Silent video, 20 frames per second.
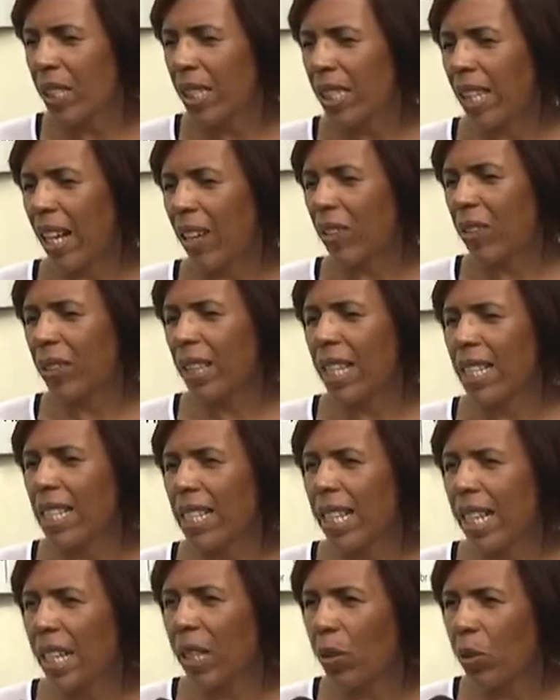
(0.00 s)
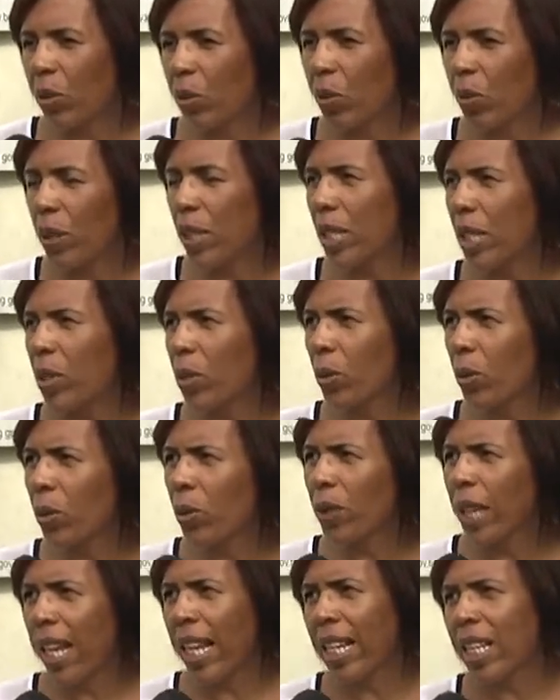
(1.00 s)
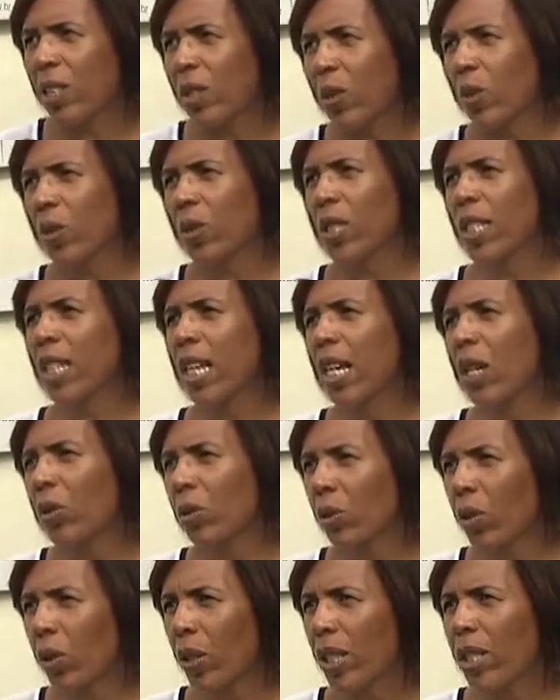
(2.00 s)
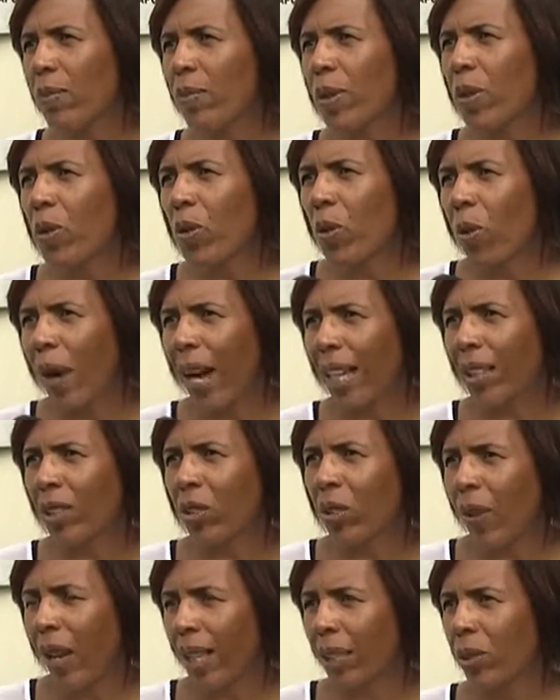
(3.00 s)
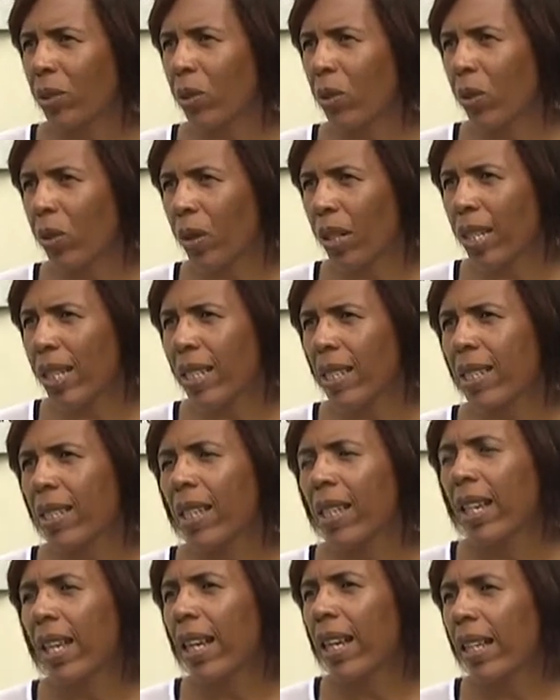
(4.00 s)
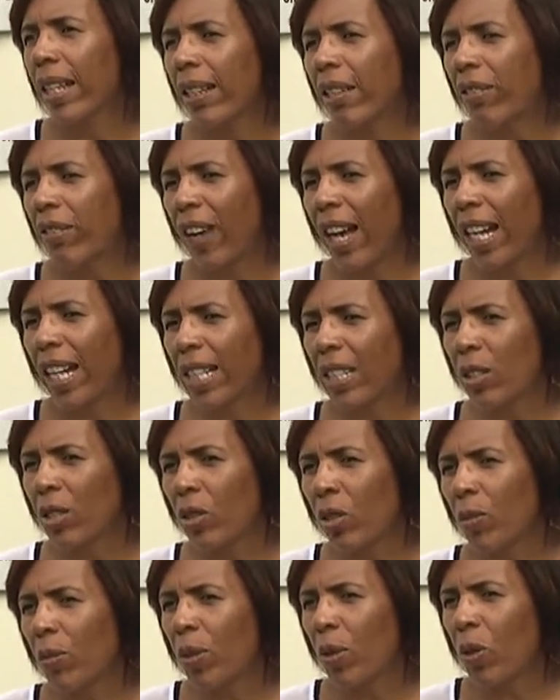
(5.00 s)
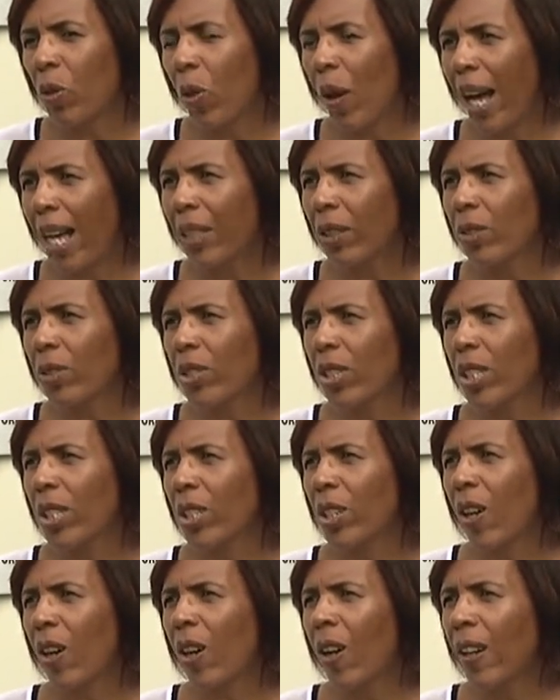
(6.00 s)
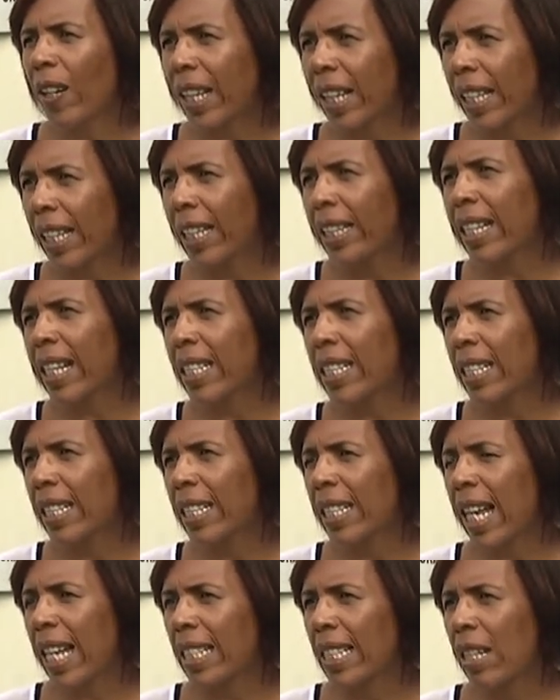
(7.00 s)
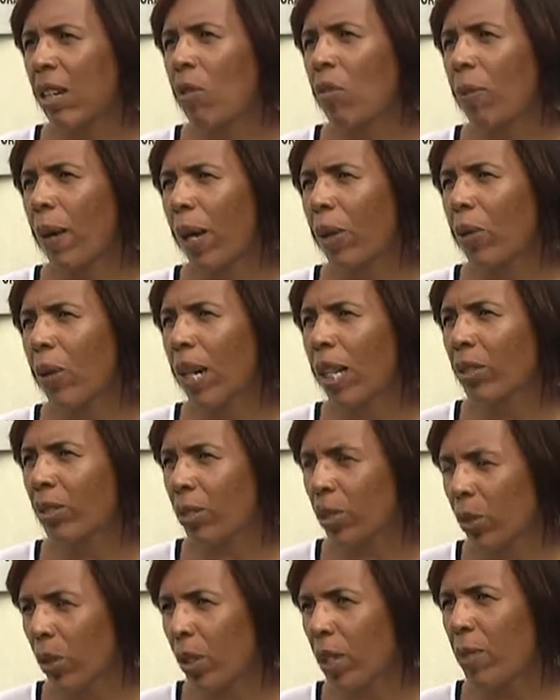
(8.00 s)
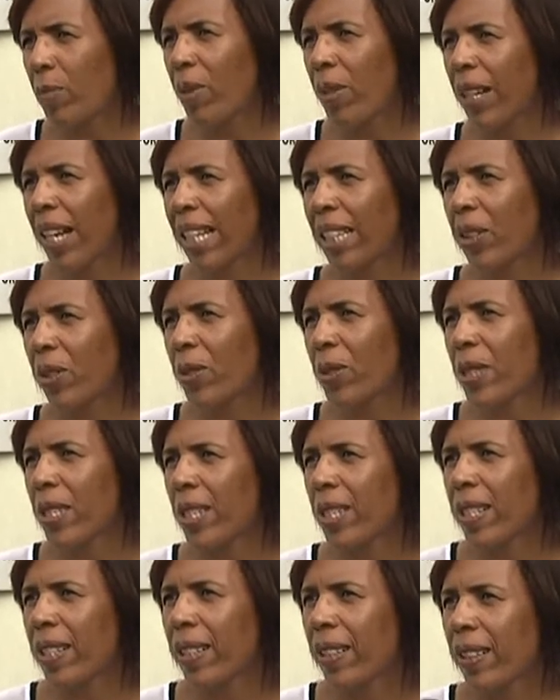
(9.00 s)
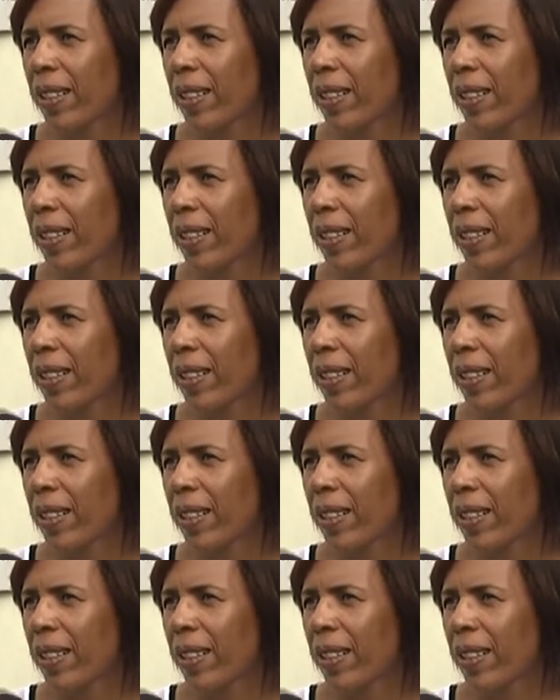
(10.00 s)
Hoje está acontecendo o estudo da resolução 2442, que fala sobre quadro de escola e designação para o ano de 2014.